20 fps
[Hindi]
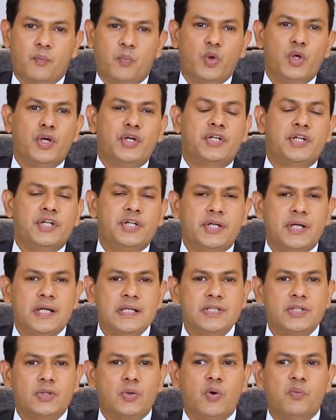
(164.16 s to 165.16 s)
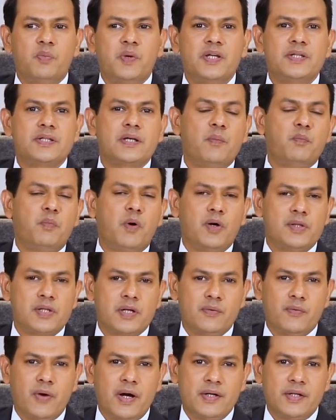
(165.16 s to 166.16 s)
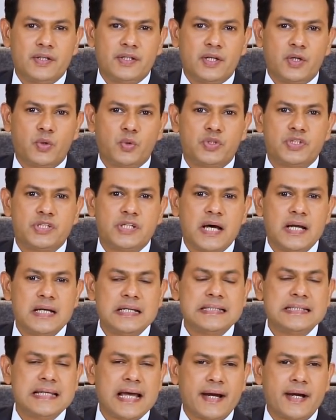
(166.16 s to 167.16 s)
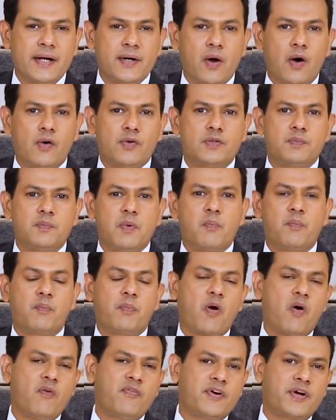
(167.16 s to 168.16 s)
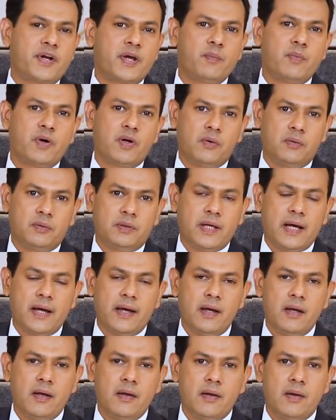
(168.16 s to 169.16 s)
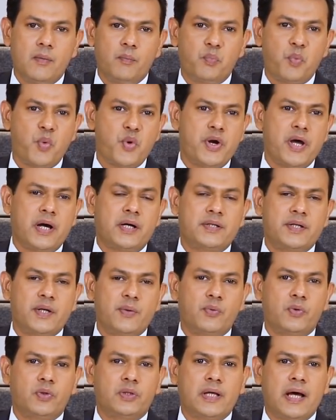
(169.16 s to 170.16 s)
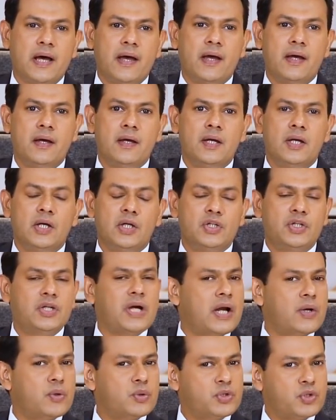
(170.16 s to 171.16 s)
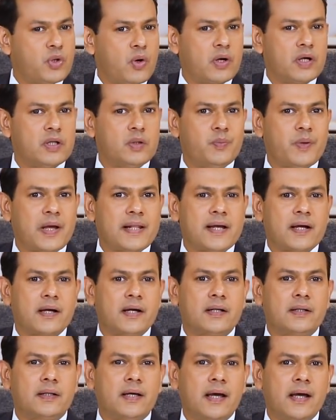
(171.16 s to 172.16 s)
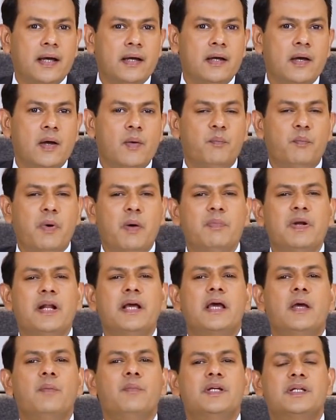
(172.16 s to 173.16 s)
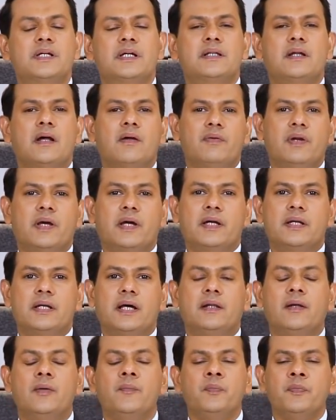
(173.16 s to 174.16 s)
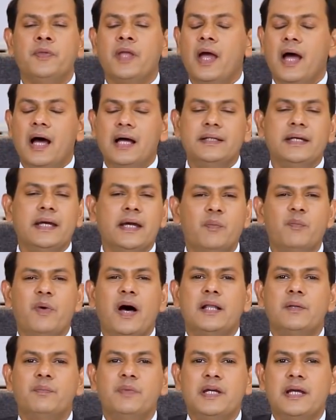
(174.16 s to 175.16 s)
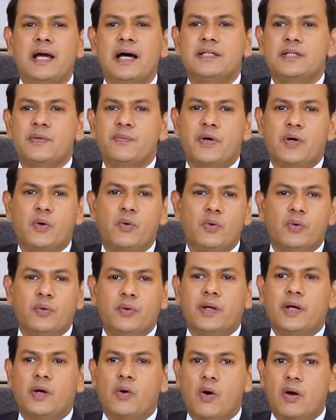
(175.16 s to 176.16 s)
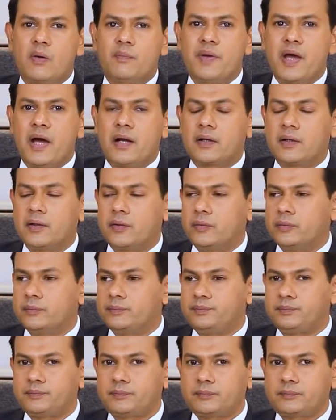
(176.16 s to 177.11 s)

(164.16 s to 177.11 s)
पोलिटिशन्स को भी इसका बहुत एडवांटेज है क्योंकि सन सेकेंड हाउस में प्रॉफिटेबल होता है प्रोडक्टिव होता है शान शौकत पैदा करता है पब्लिक इमेज की तरफ लेकर जाता है अच्छा एक बात मैं यहाँ से वर्गो एक और बयान कर दूँ